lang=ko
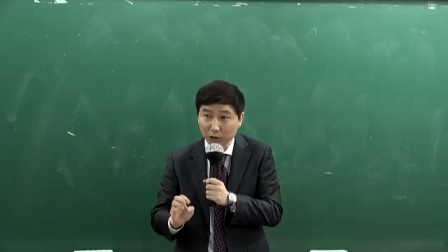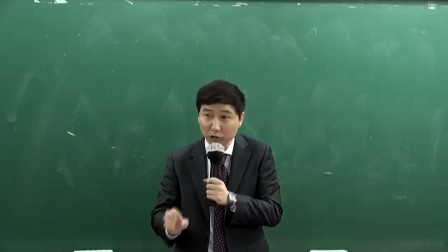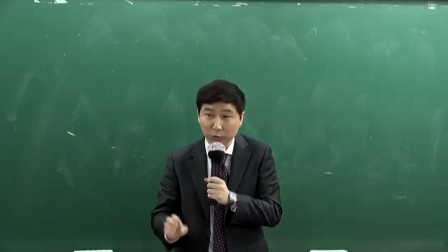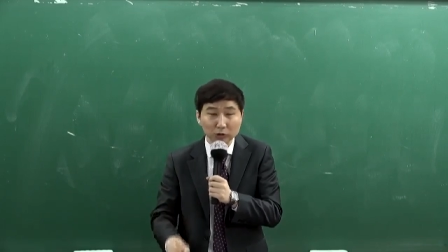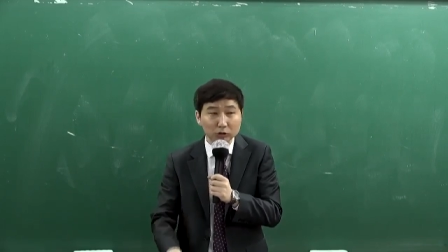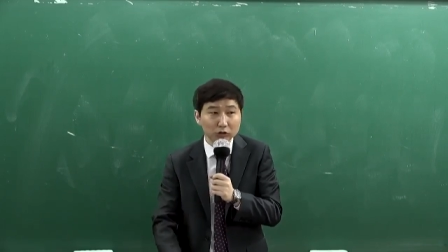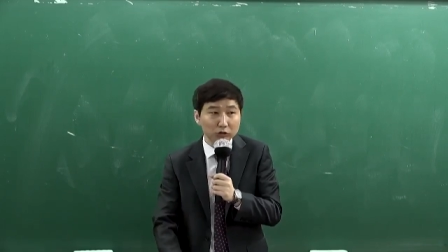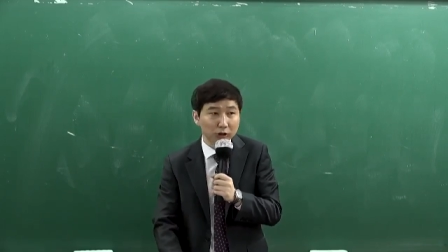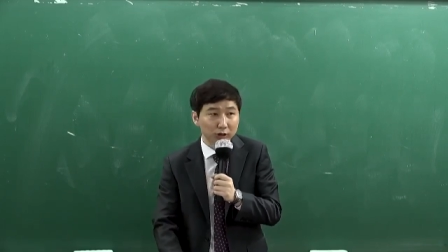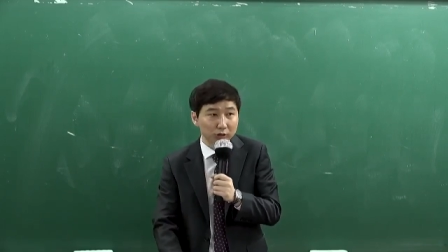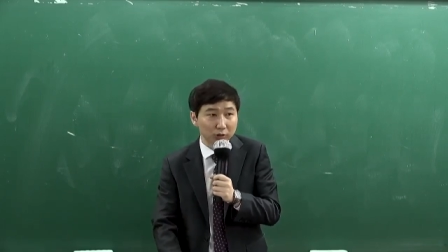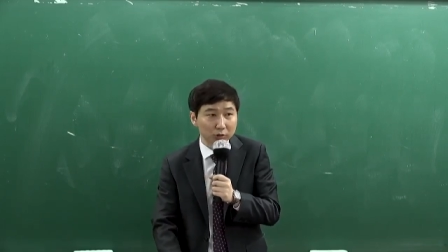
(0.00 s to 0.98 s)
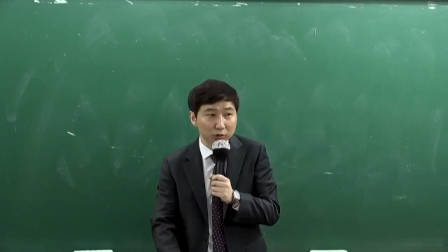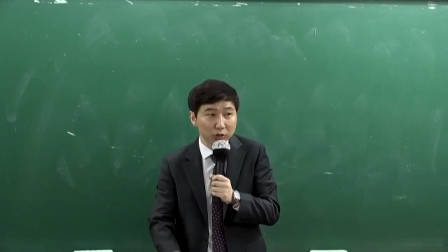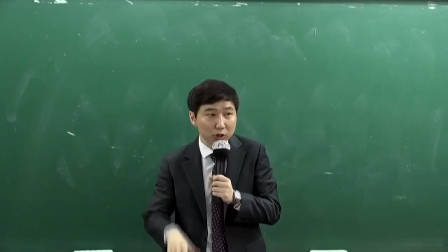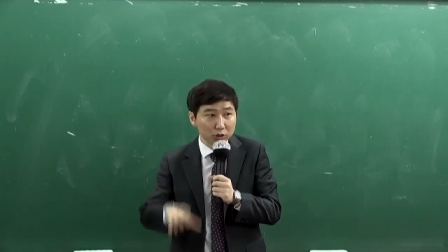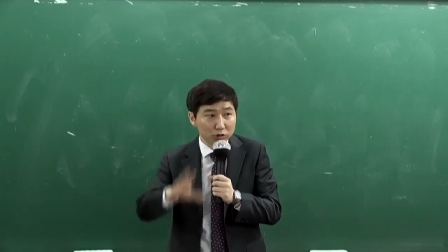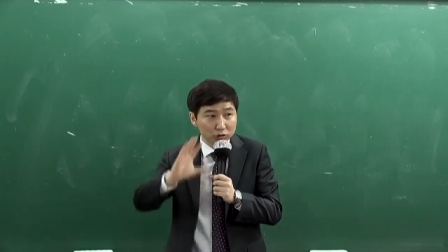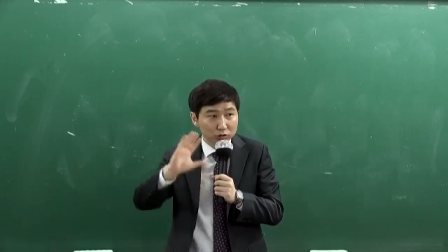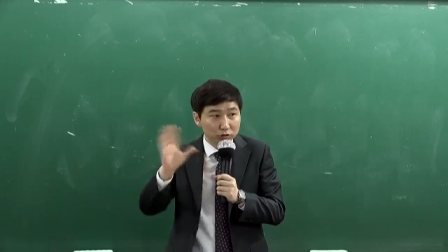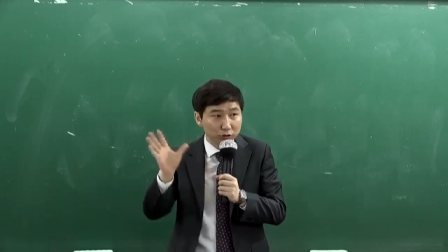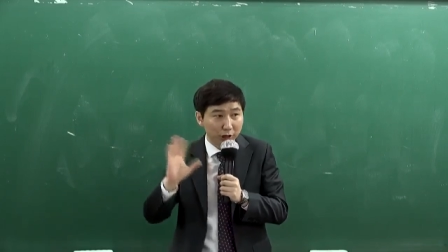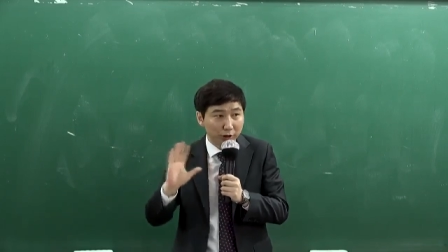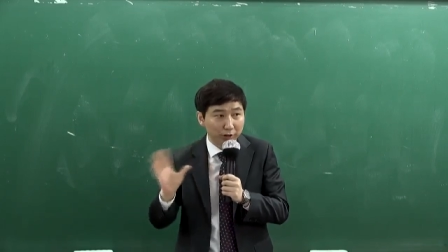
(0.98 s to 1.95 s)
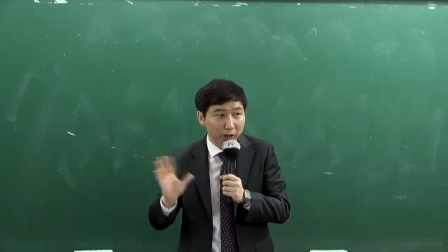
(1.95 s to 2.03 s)
두 번째 유형 같은 경우는 쭉
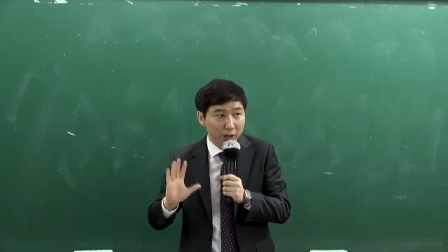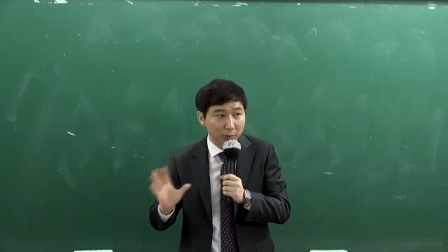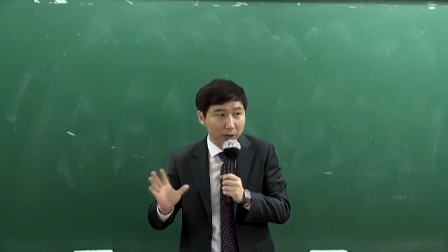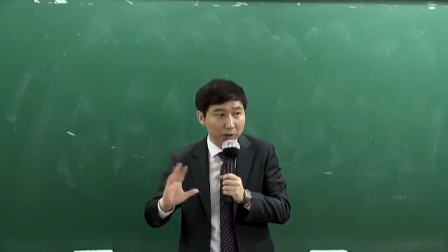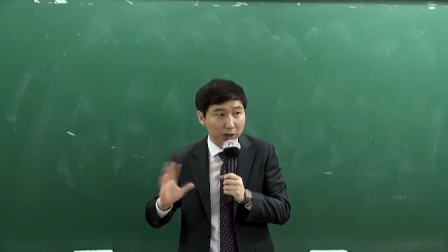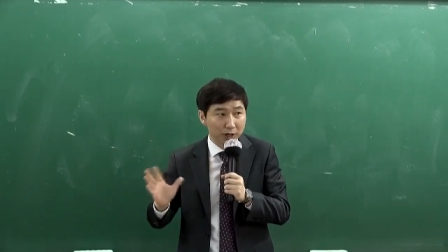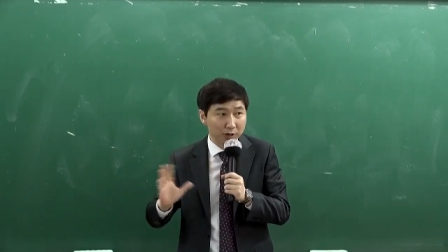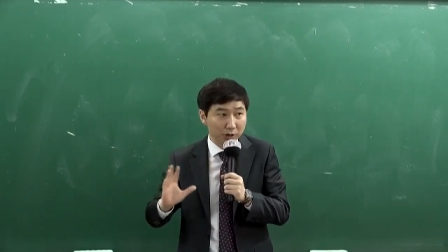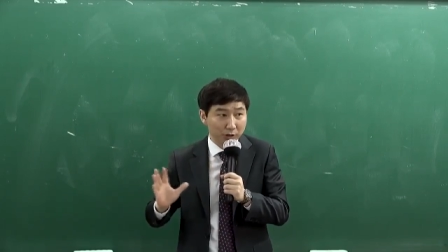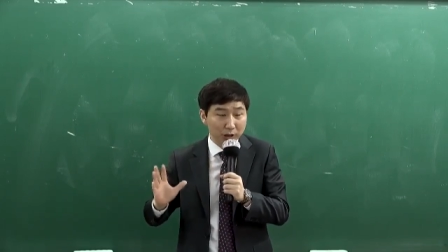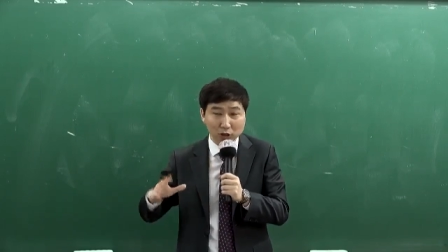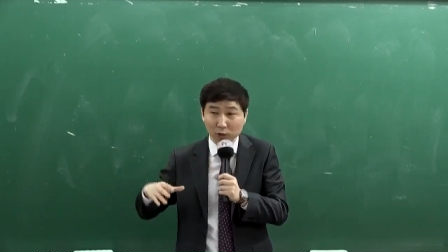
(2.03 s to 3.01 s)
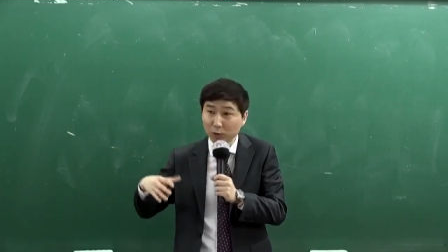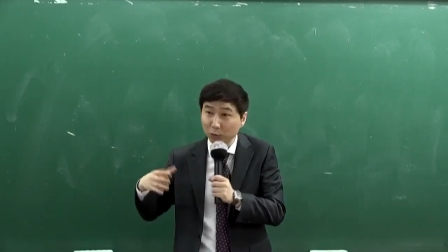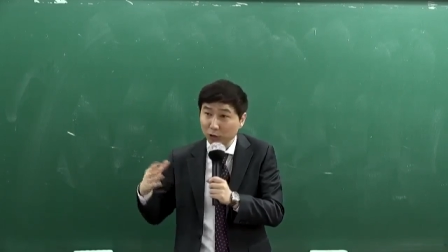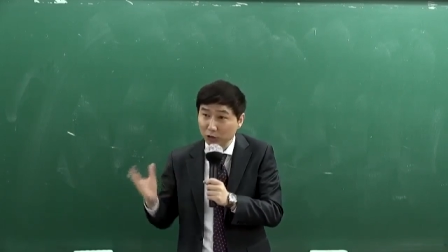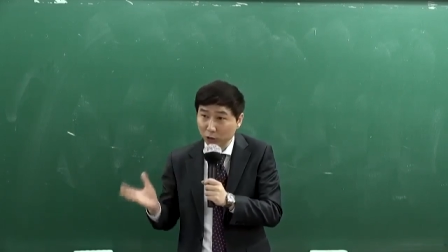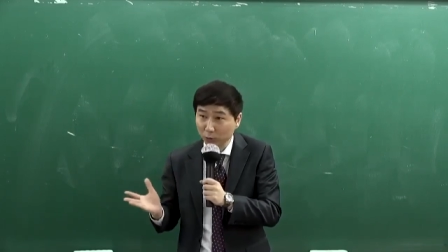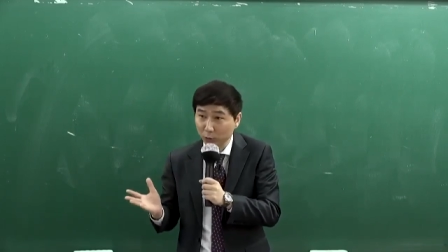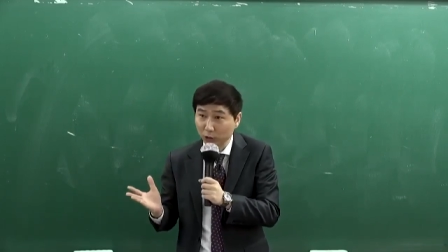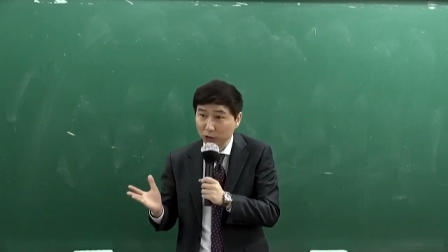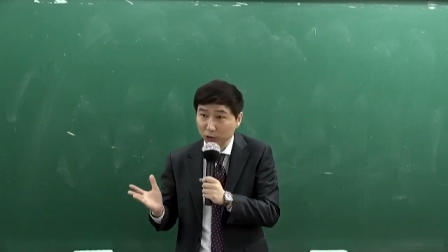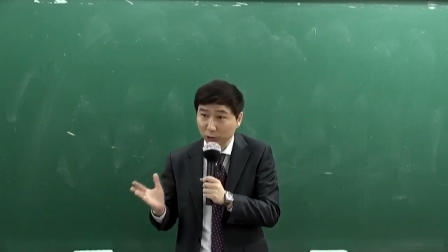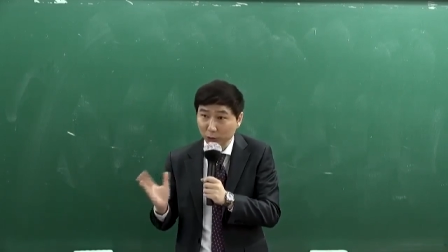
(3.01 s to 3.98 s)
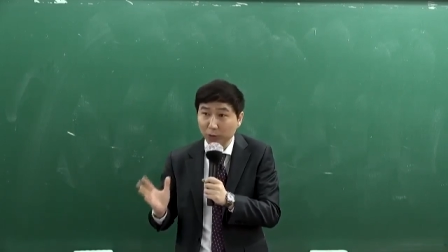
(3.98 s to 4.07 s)
나열한 다음에 이와 관련해서 쟁점을 뭐 계속
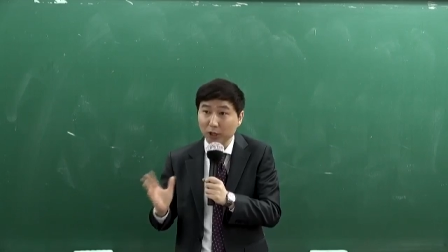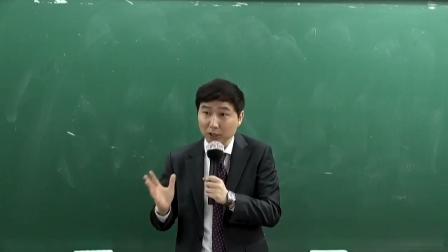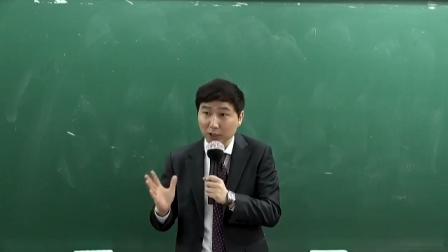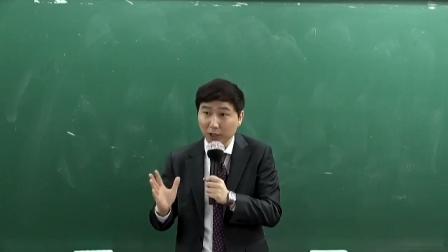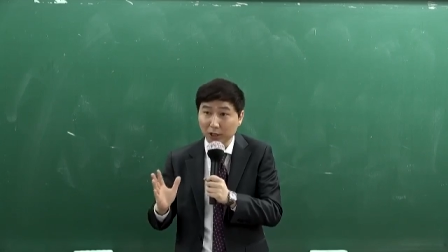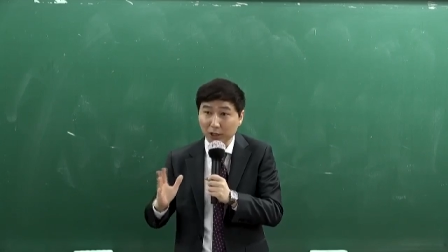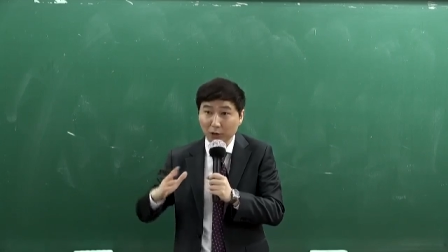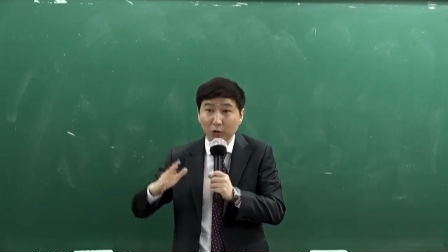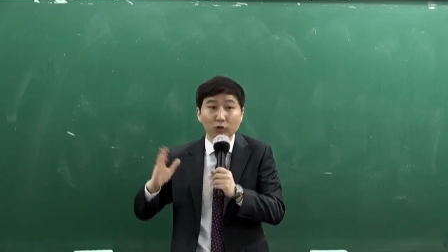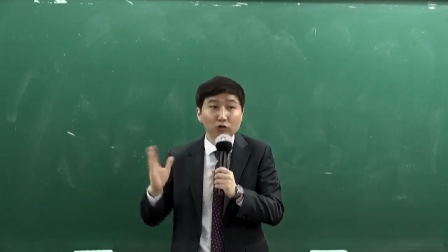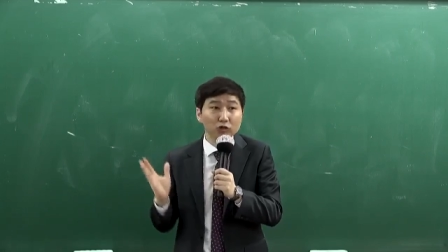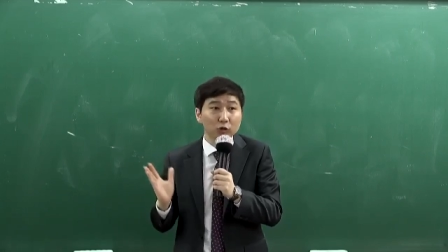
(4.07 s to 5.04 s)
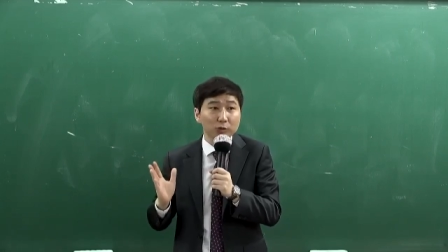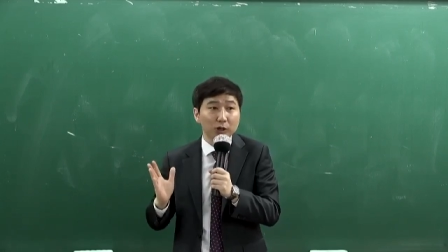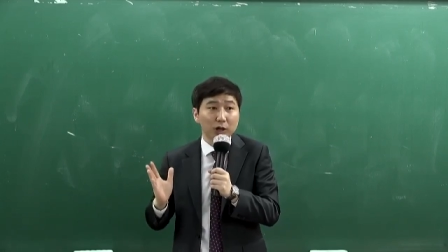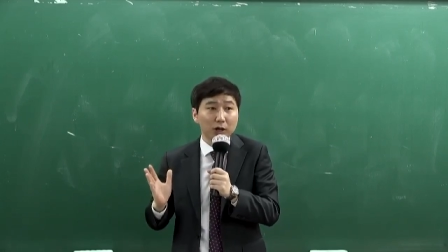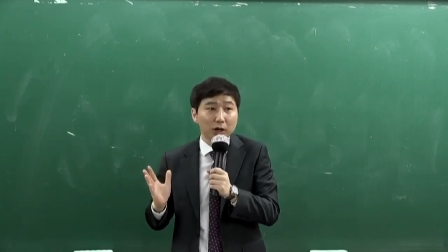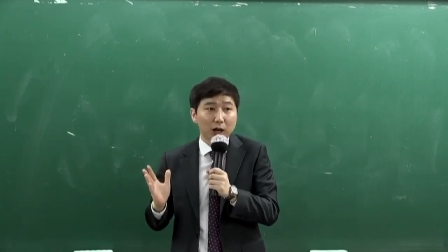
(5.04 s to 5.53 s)
검토하시오. 이렇게 이제 열어주는 겁니다.